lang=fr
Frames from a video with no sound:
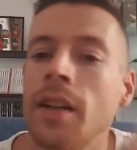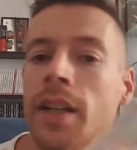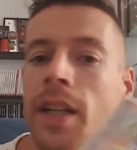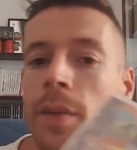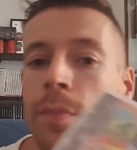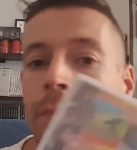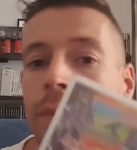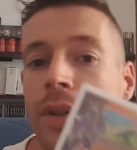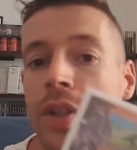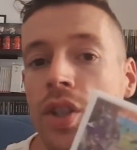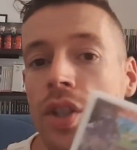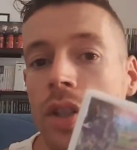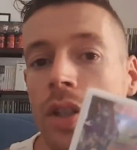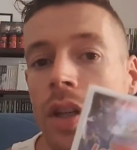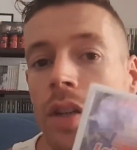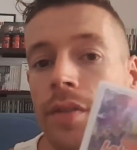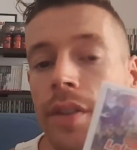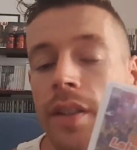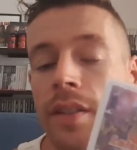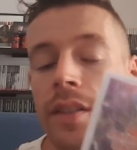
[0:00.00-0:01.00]
RPG
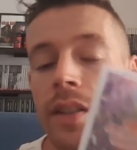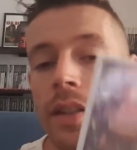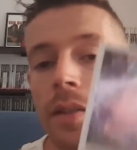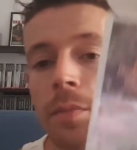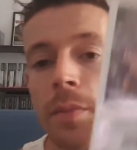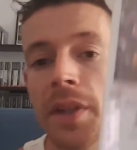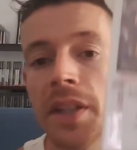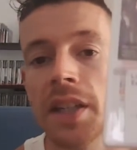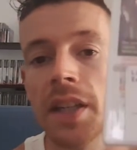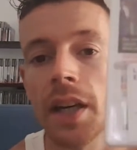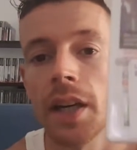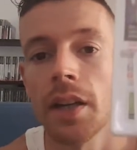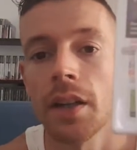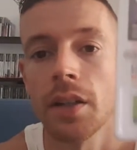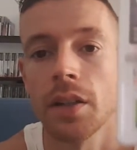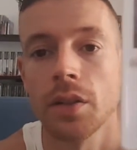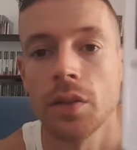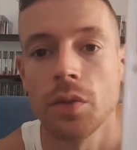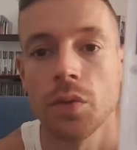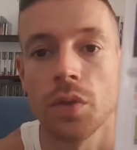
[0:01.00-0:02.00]
avec des mechas.
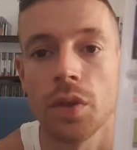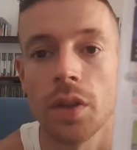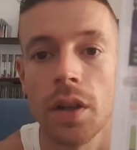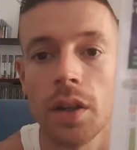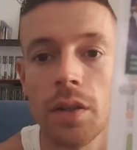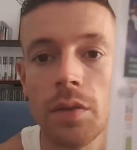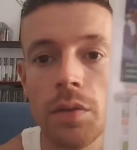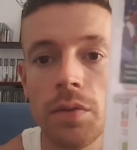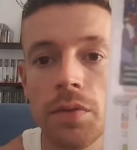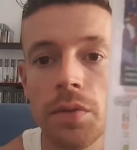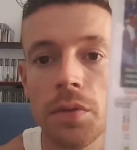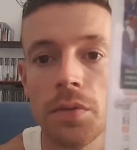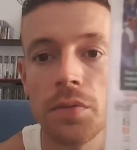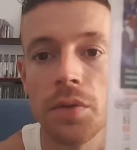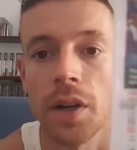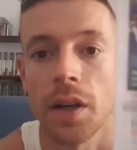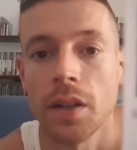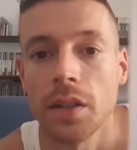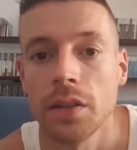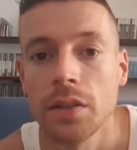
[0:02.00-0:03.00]
Voilà, bah, faut
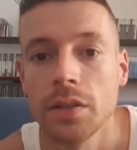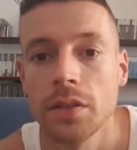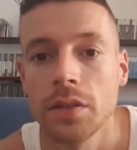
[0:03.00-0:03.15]
voir.